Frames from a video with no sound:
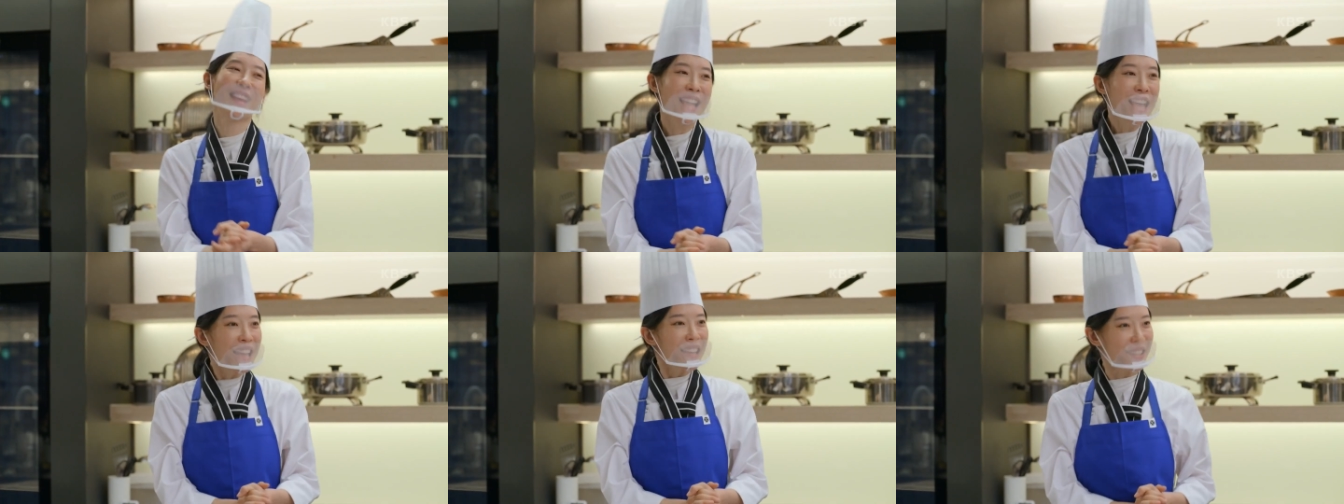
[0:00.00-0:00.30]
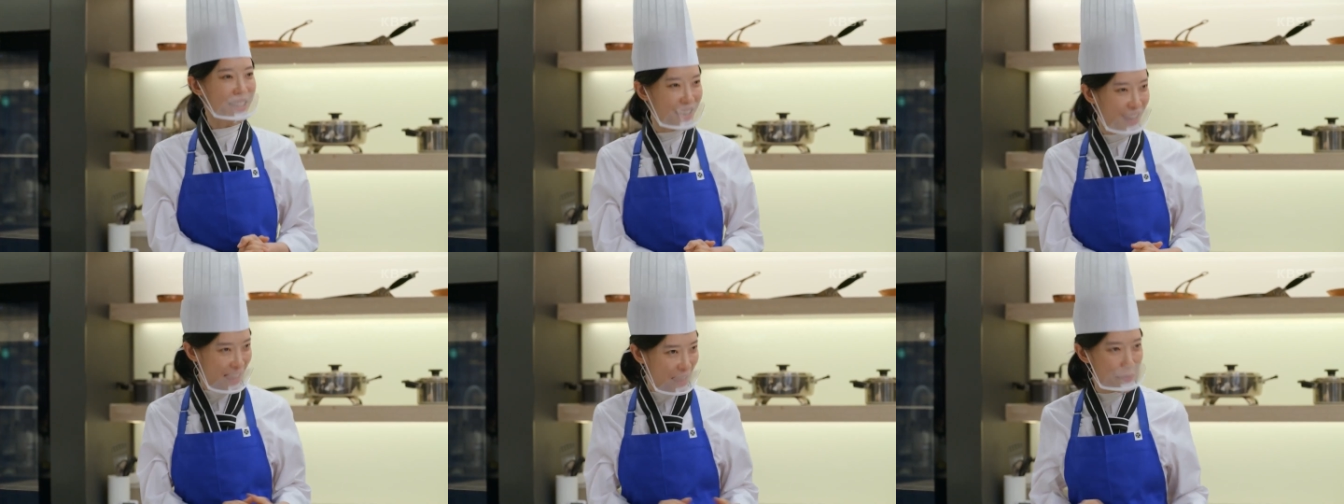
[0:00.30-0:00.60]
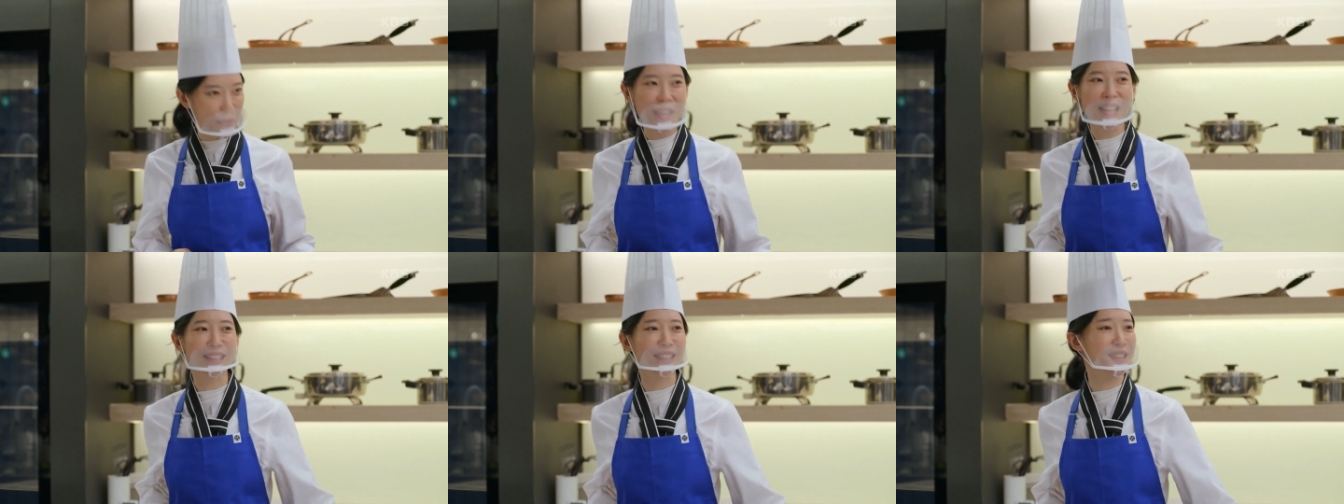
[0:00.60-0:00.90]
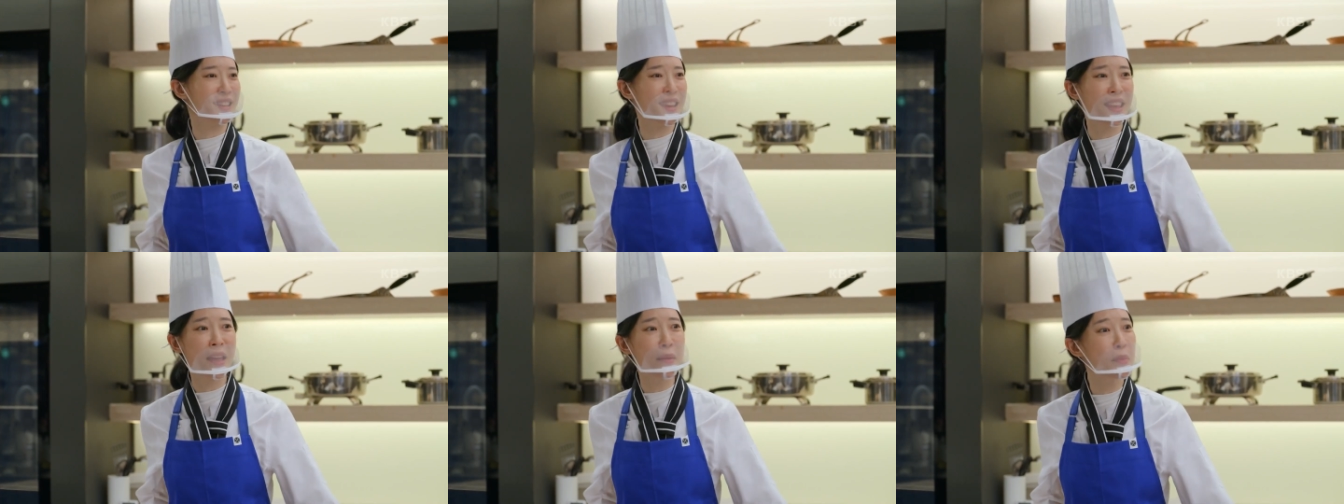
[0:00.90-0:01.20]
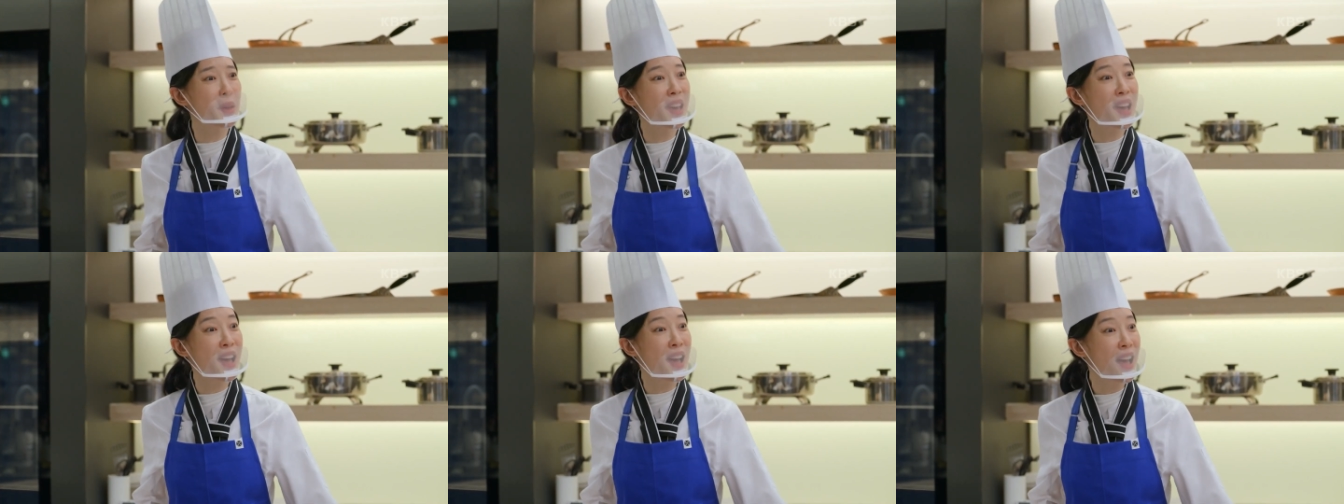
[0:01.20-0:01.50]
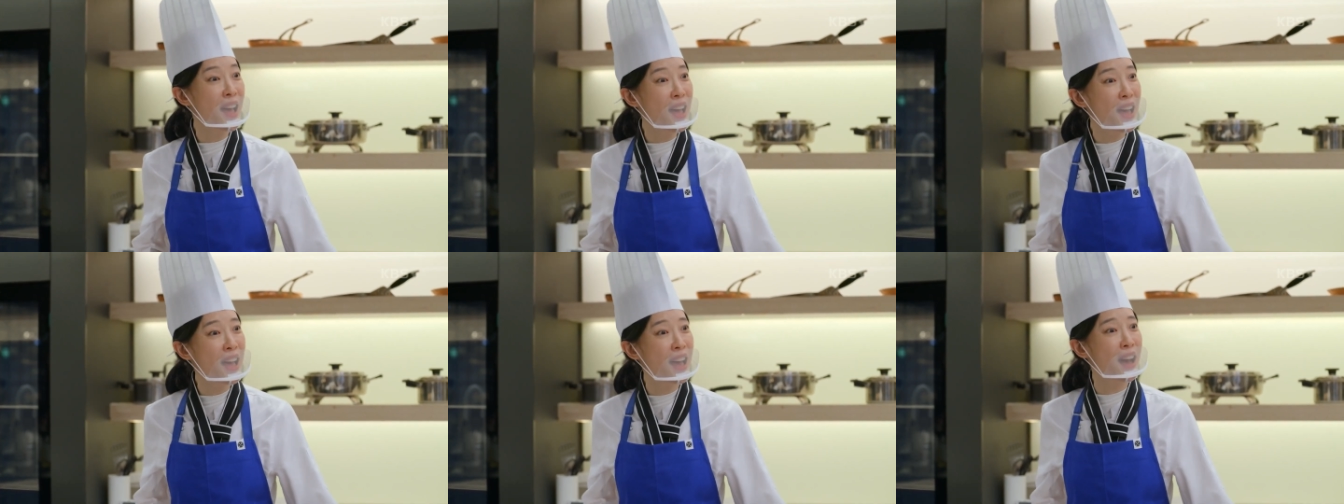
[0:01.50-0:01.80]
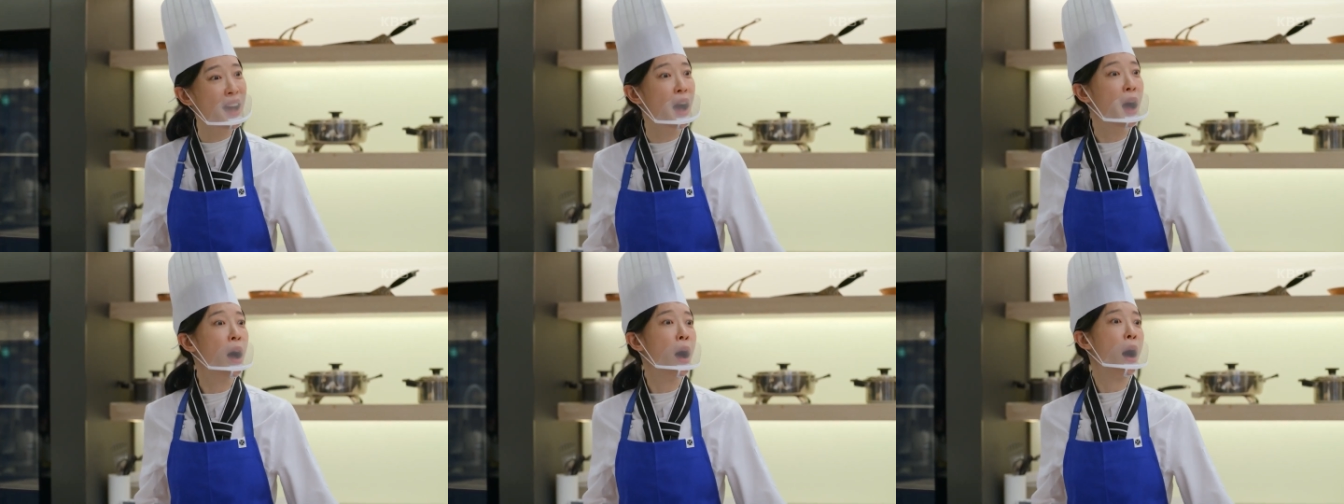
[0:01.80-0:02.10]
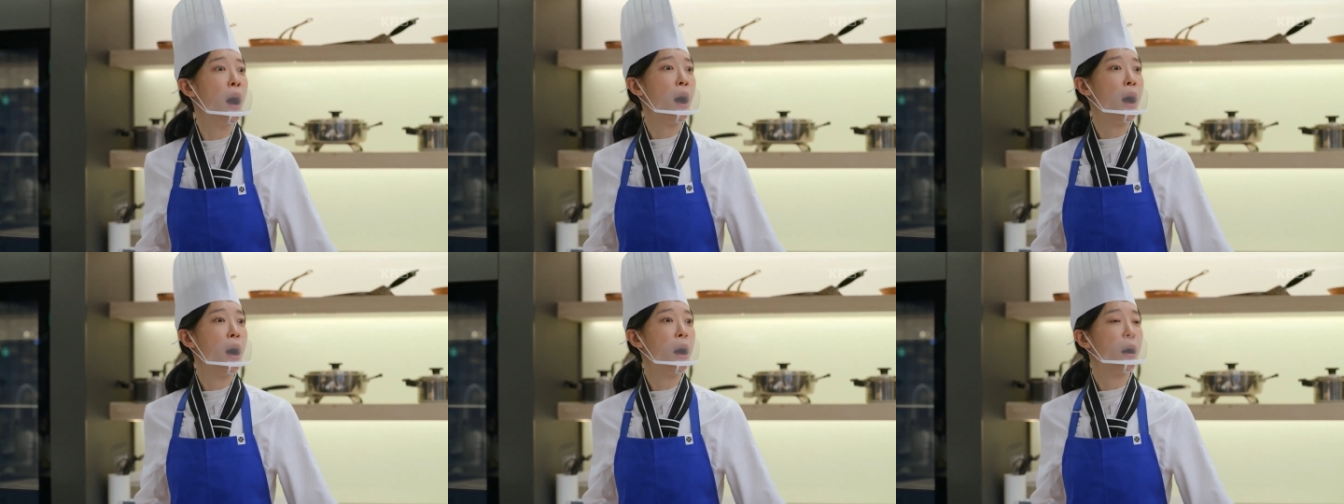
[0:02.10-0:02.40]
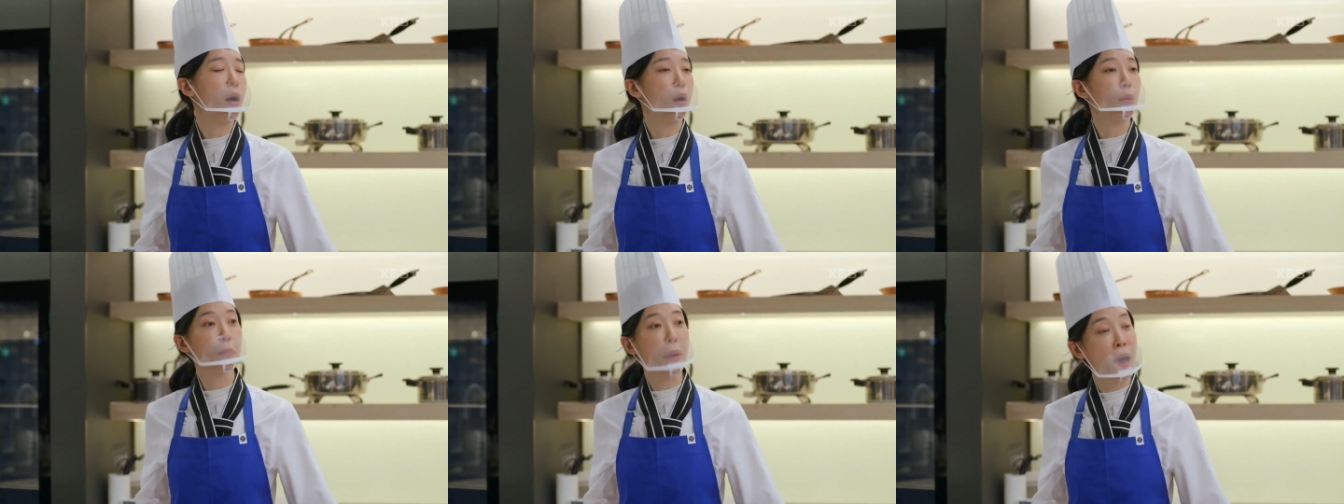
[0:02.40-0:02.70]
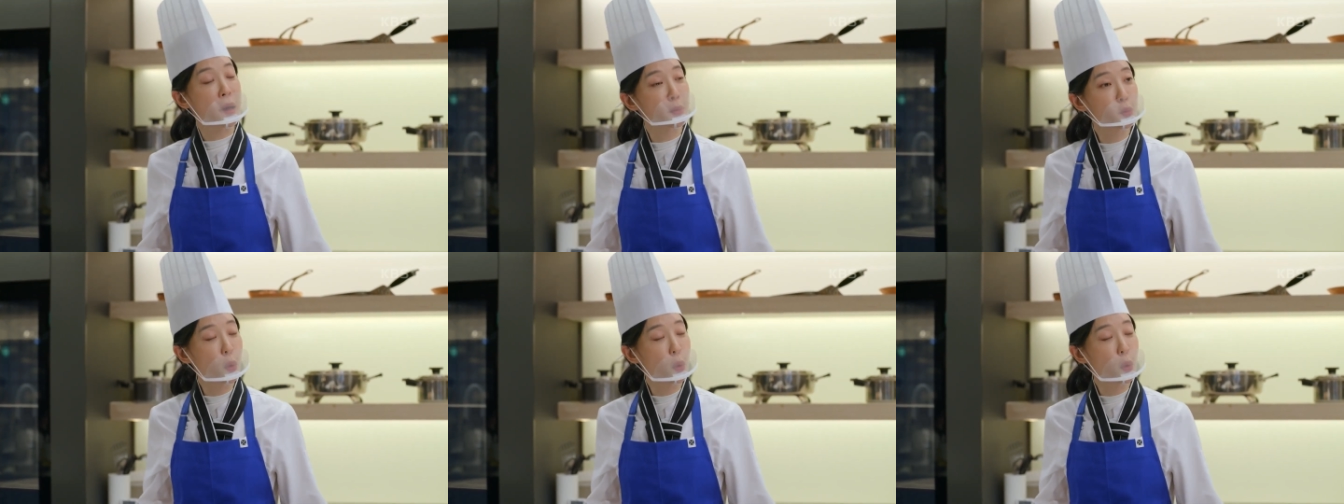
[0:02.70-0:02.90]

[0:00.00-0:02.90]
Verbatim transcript: 트레비앙 트레비앙 발음